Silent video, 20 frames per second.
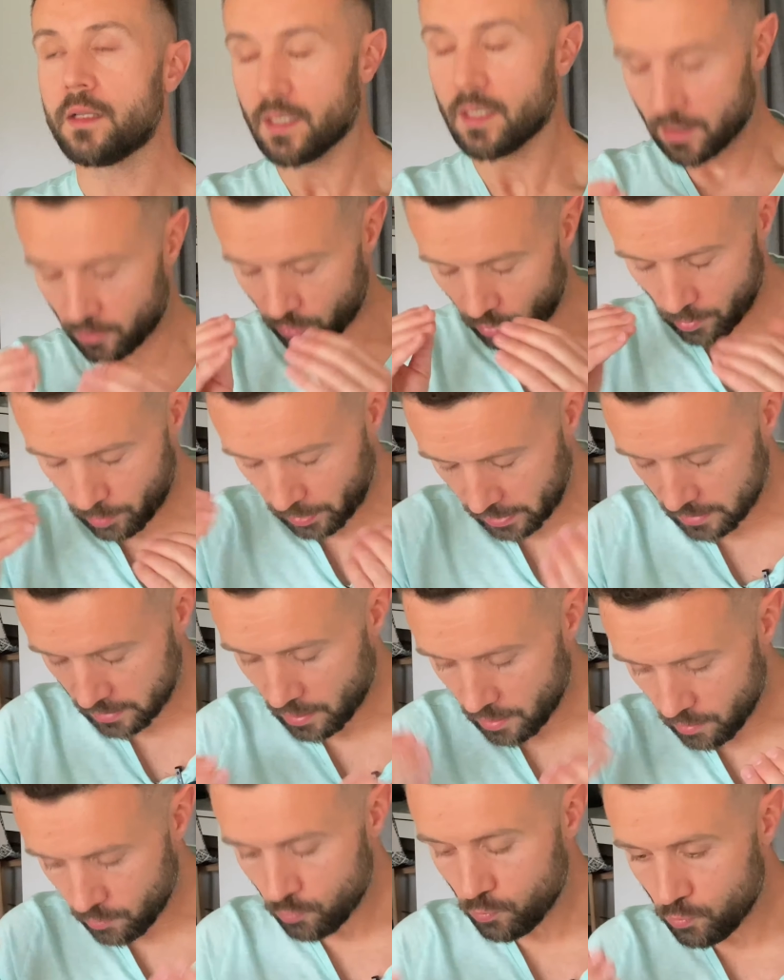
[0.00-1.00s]
Alors après,
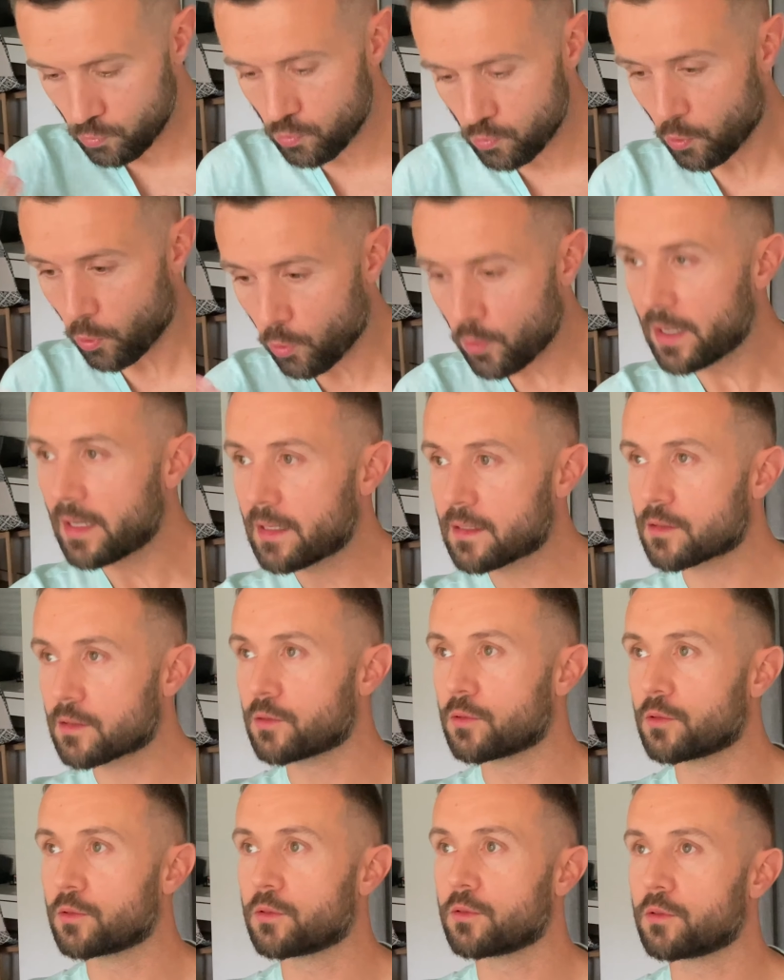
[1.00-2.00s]
là où Rolex
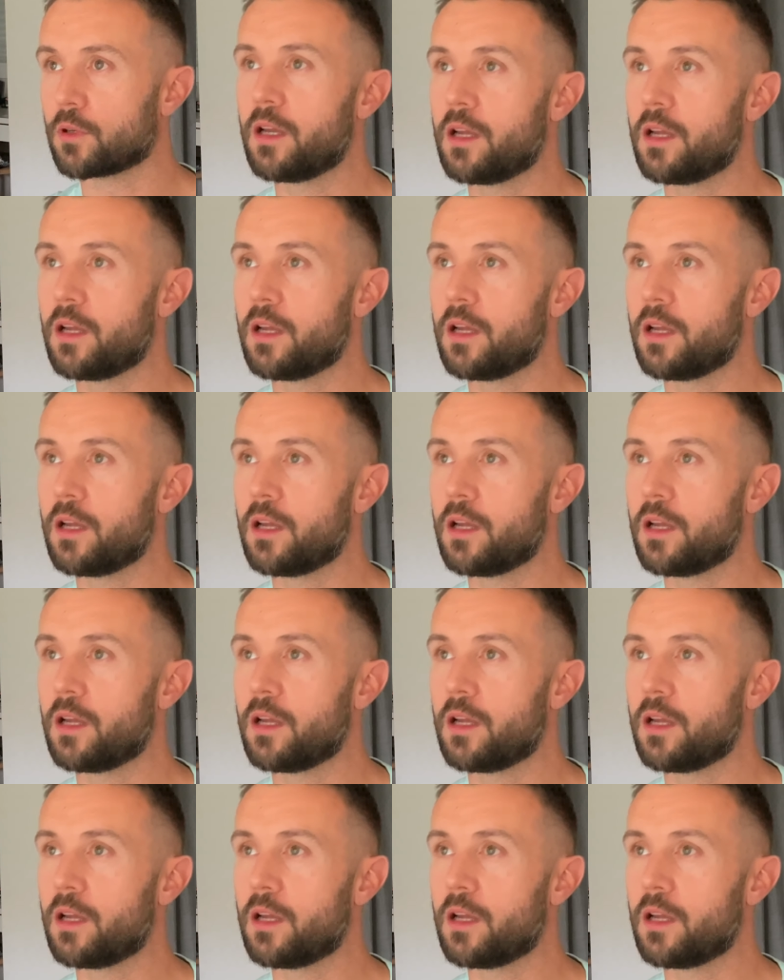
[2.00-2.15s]
euh,